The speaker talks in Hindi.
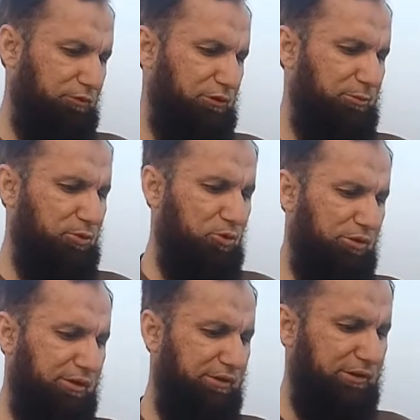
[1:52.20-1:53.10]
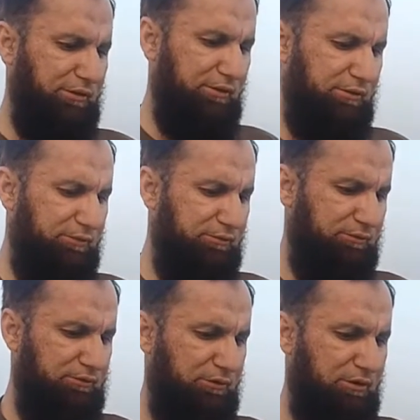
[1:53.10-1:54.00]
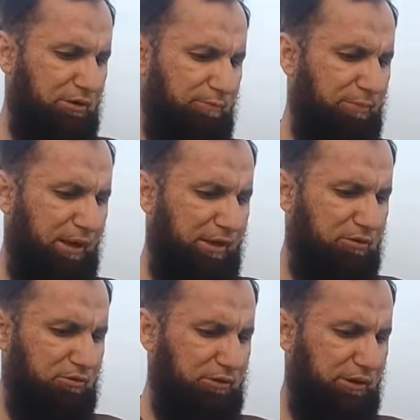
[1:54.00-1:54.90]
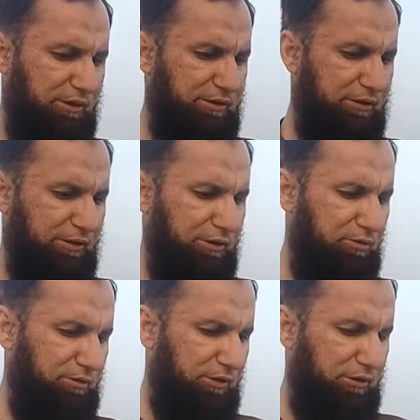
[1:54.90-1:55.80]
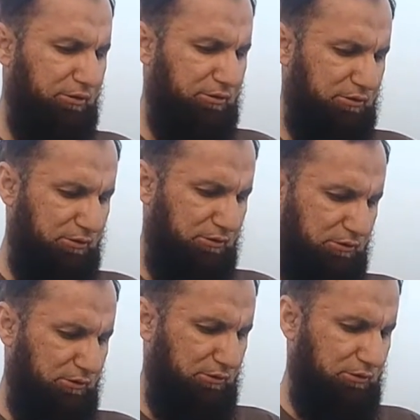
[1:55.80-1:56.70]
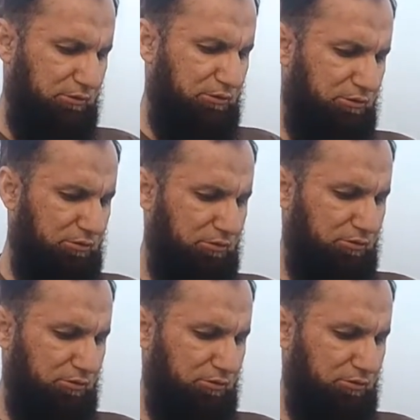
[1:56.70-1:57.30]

इसमें दो कलर्स आते हैं एक ब्लैक होता है एक ग्रीन होता है तो